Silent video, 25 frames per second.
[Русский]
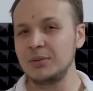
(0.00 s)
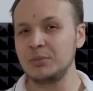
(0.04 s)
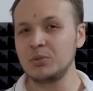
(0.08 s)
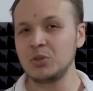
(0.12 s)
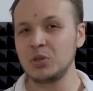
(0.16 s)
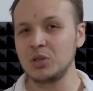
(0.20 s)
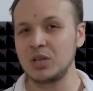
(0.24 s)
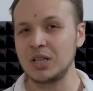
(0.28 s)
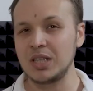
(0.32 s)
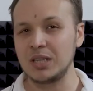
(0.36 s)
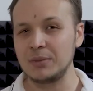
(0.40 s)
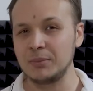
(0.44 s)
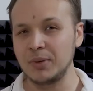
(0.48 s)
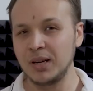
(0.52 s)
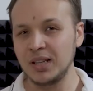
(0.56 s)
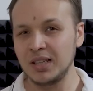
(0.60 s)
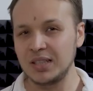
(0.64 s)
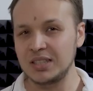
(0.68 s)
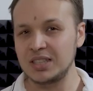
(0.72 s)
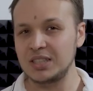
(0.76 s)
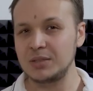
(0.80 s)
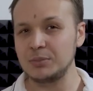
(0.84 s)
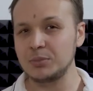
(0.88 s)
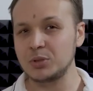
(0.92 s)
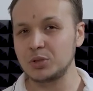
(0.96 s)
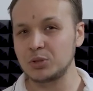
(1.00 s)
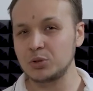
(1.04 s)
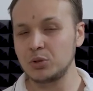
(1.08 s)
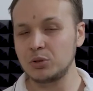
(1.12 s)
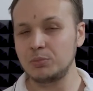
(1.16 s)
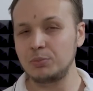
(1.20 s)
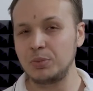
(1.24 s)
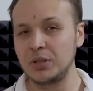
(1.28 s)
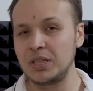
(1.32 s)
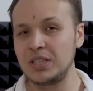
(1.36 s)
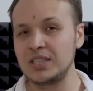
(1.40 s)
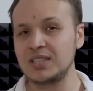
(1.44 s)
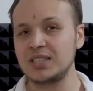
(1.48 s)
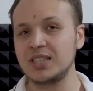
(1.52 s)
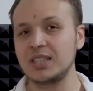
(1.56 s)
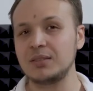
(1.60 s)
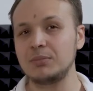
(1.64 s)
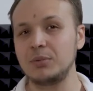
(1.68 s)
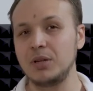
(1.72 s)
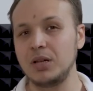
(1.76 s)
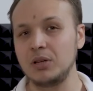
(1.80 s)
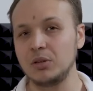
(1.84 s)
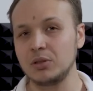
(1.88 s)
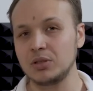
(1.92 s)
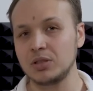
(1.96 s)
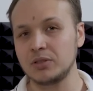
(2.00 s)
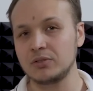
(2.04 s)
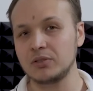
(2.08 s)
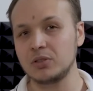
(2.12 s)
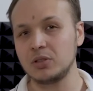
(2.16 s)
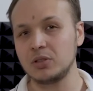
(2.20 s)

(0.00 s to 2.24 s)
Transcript: много ни мало 750 миллионов